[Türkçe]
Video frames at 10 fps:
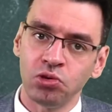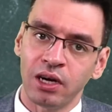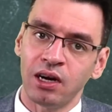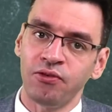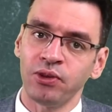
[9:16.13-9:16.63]

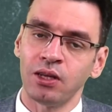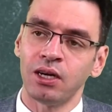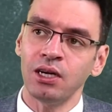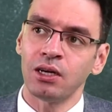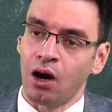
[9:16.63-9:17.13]
tarafta
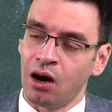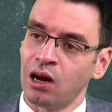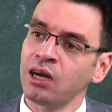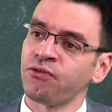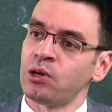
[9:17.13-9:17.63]
da
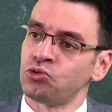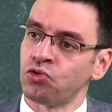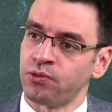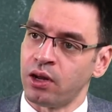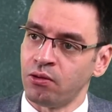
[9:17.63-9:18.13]
ahlak
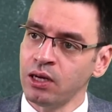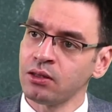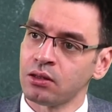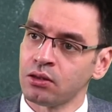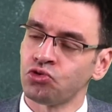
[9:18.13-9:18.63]
filozofları var.
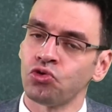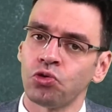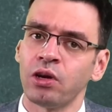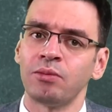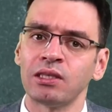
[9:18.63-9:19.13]
Çünkü o
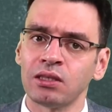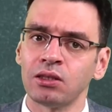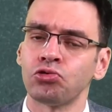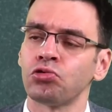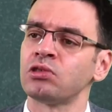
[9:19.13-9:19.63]
dönem aslında
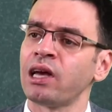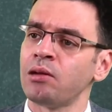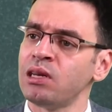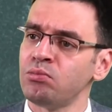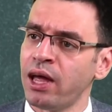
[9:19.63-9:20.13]
sosyal
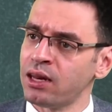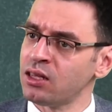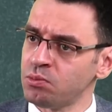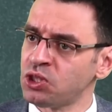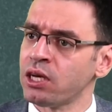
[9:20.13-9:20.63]
bilimler
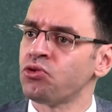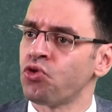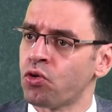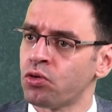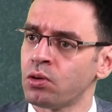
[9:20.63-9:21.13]
diye bir şey
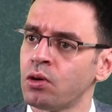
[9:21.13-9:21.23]
yok.